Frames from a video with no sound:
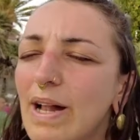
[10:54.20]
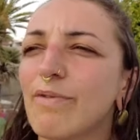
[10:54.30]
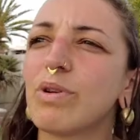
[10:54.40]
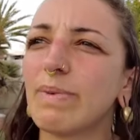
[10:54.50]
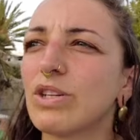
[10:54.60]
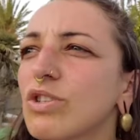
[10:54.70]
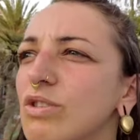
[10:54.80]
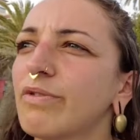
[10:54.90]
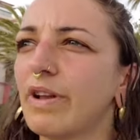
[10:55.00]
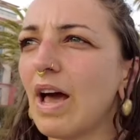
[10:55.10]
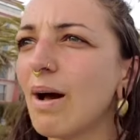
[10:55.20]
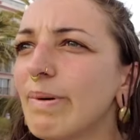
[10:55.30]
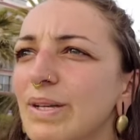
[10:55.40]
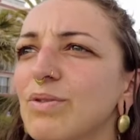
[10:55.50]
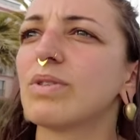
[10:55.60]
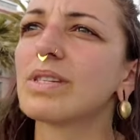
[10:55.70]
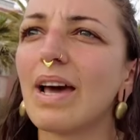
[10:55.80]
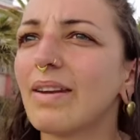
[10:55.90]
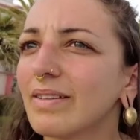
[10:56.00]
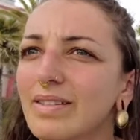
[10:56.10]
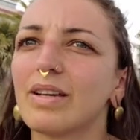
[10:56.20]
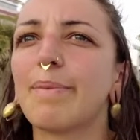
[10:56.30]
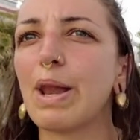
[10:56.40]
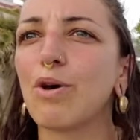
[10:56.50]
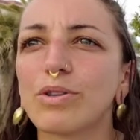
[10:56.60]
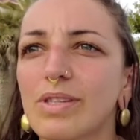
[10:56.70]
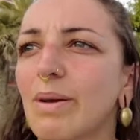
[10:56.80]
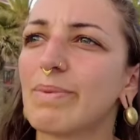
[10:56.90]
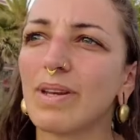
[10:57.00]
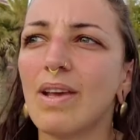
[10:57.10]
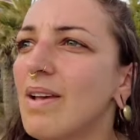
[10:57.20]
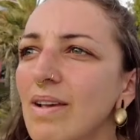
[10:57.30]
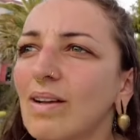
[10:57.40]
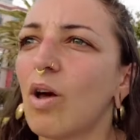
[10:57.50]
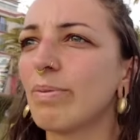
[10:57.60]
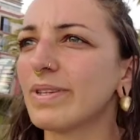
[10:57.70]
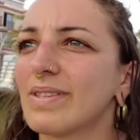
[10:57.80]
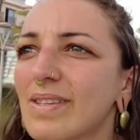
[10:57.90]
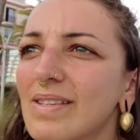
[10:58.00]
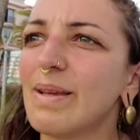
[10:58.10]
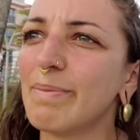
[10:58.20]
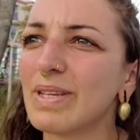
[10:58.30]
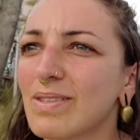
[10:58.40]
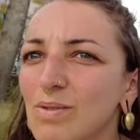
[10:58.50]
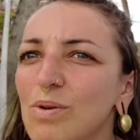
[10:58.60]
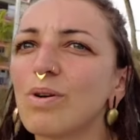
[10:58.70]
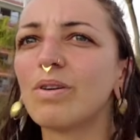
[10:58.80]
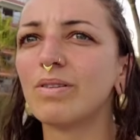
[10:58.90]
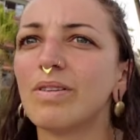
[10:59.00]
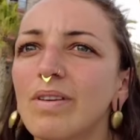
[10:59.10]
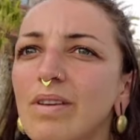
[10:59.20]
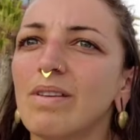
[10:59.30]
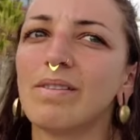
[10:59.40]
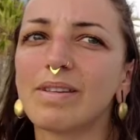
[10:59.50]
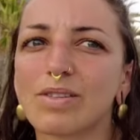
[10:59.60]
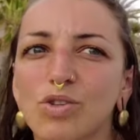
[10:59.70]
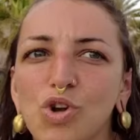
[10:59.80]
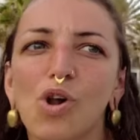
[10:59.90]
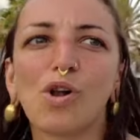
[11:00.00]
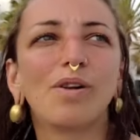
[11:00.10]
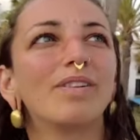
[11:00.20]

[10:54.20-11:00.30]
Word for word: Überall, wo die Menschen zu viel arbeiten und es keine richtige Balance gibt, glaube ich, ist das Leben nicht so, nicht so toll